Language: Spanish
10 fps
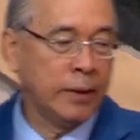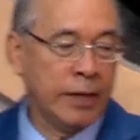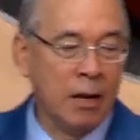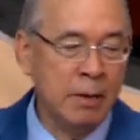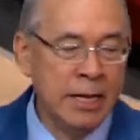
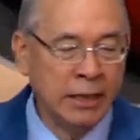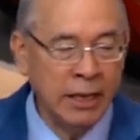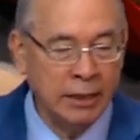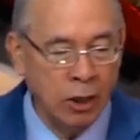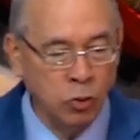Terminas
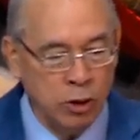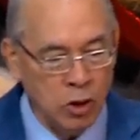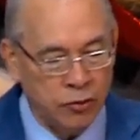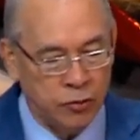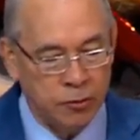tentando a
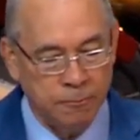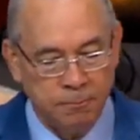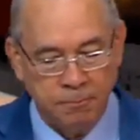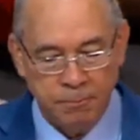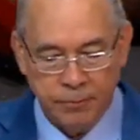Dios.
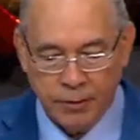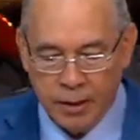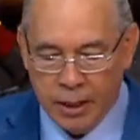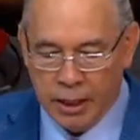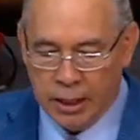
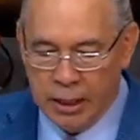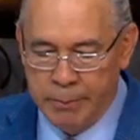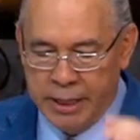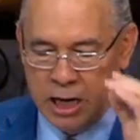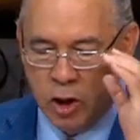Y
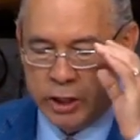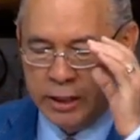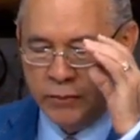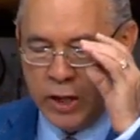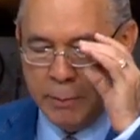mire lo que
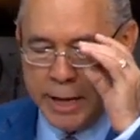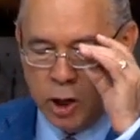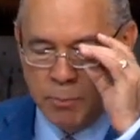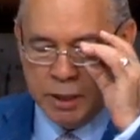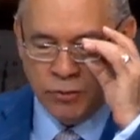dice, y
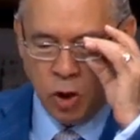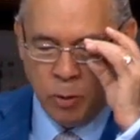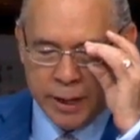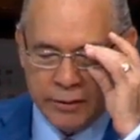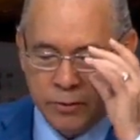vieron mis
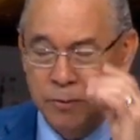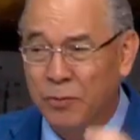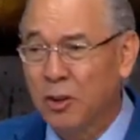obras